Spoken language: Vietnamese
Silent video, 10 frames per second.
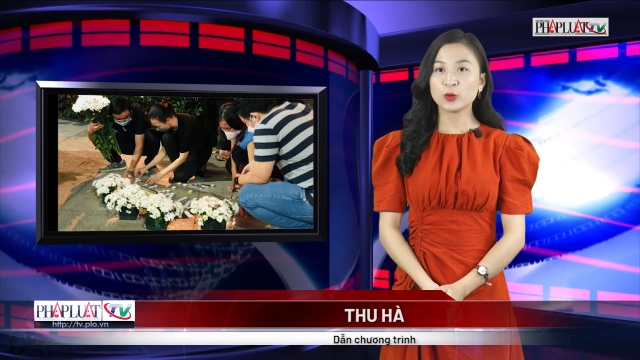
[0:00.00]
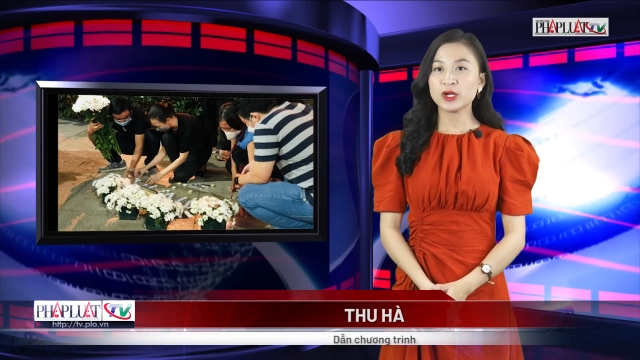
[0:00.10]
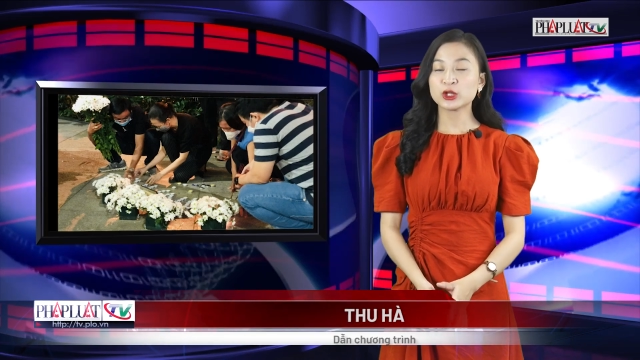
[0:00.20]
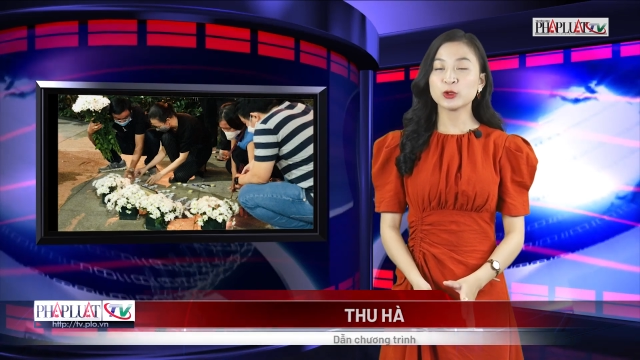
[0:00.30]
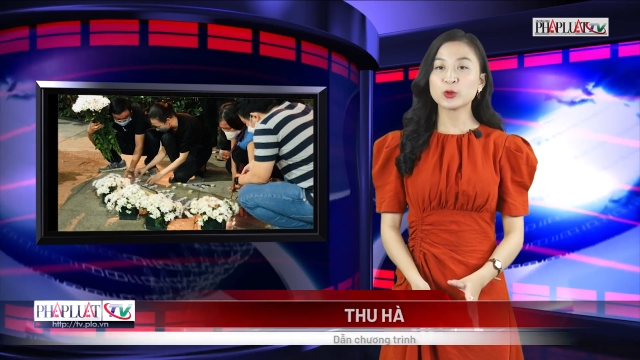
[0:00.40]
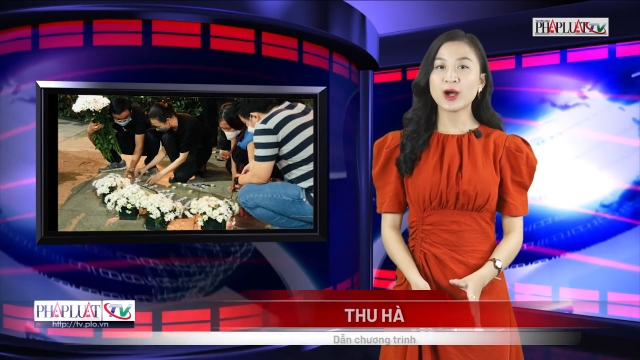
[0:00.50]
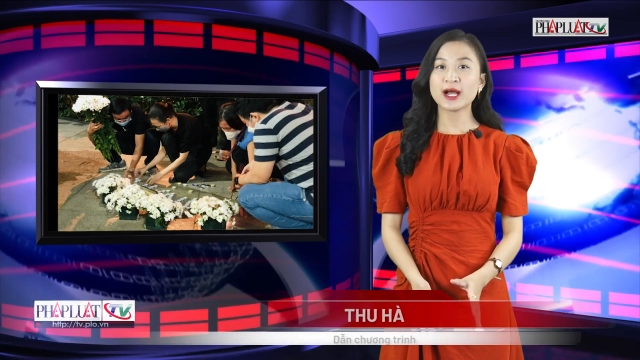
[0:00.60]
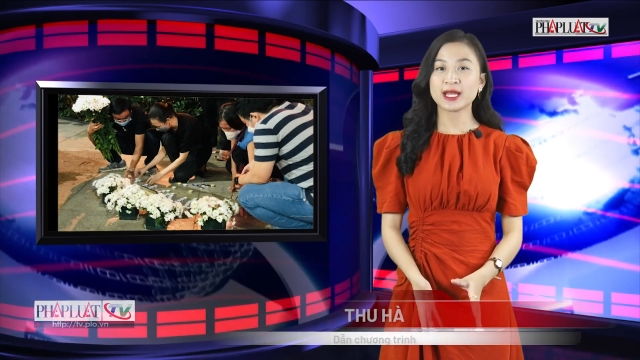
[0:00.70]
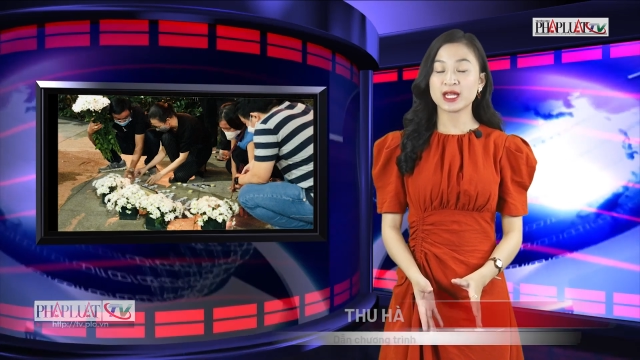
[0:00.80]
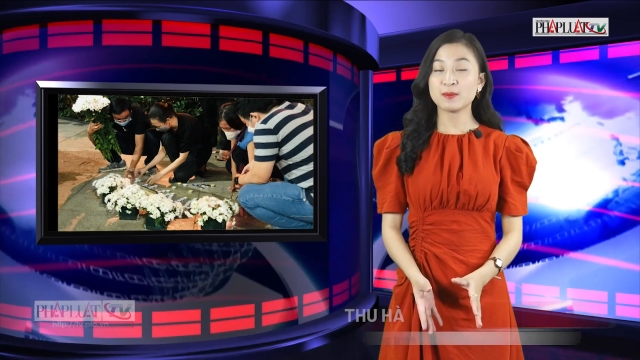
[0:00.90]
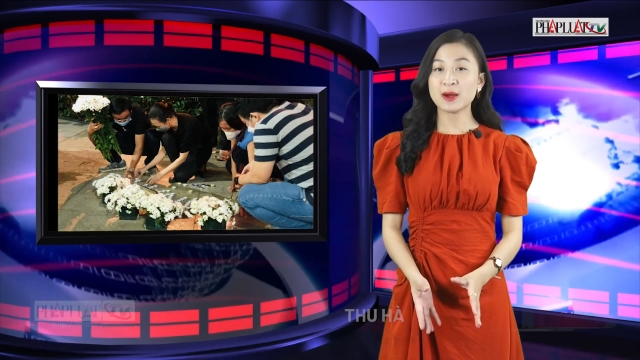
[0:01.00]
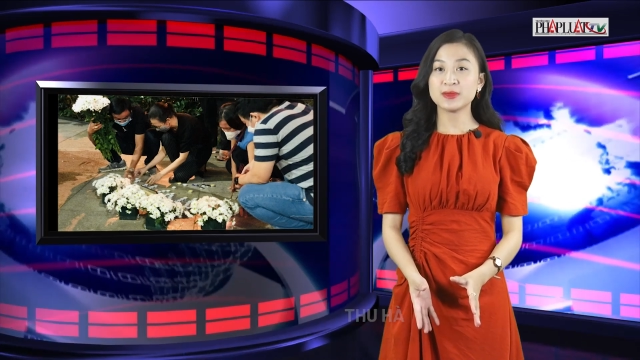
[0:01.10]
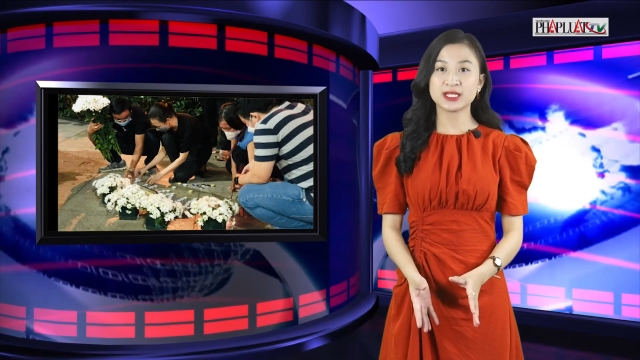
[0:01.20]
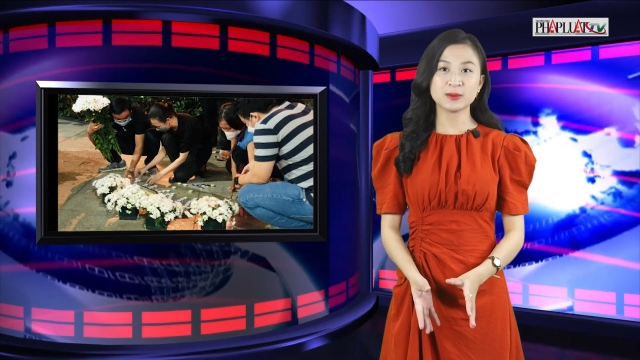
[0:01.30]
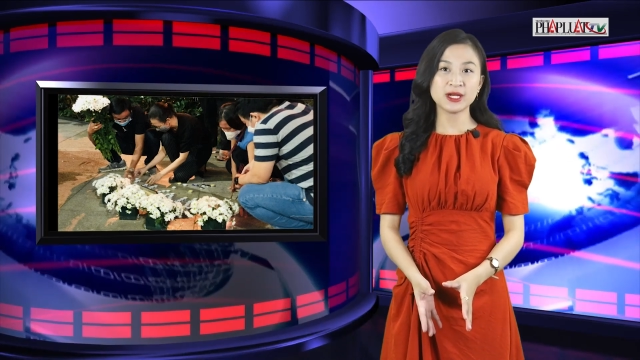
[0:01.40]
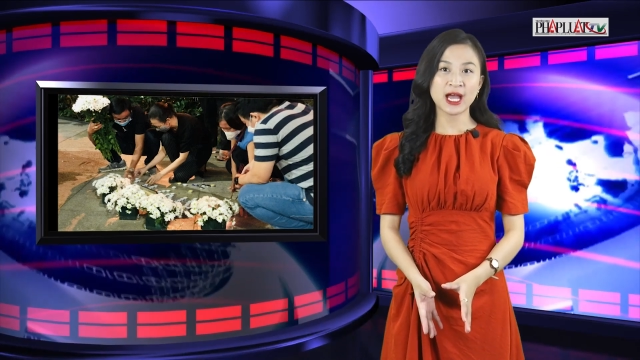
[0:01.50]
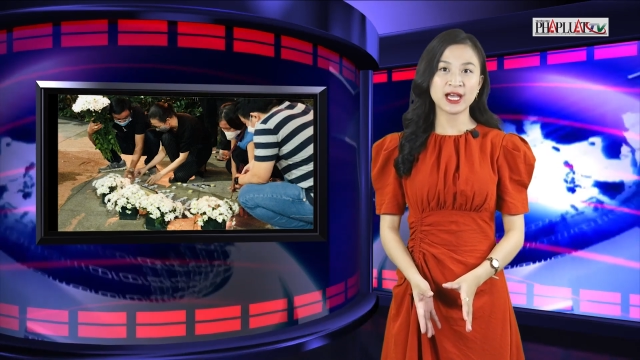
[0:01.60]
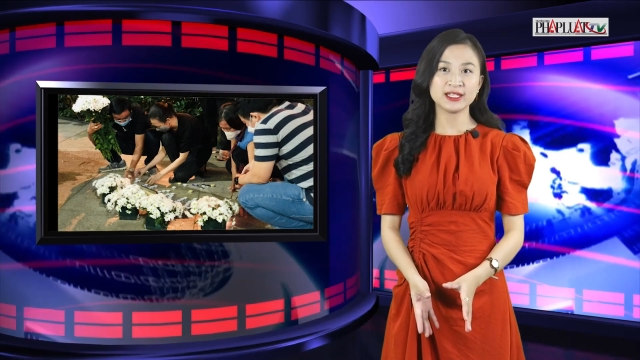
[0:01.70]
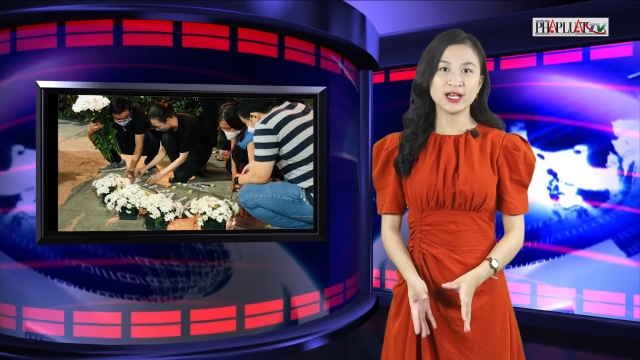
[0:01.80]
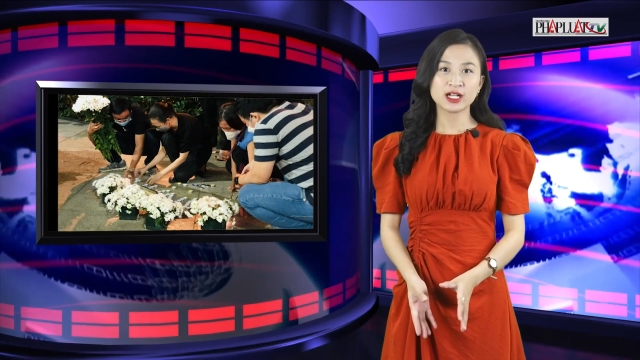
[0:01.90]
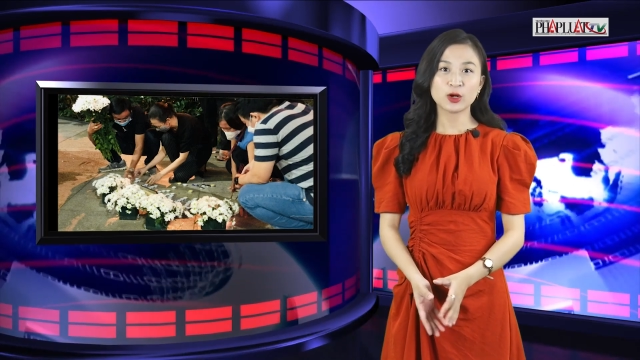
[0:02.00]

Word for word: khuya tối qua ngày 30 tháng 12,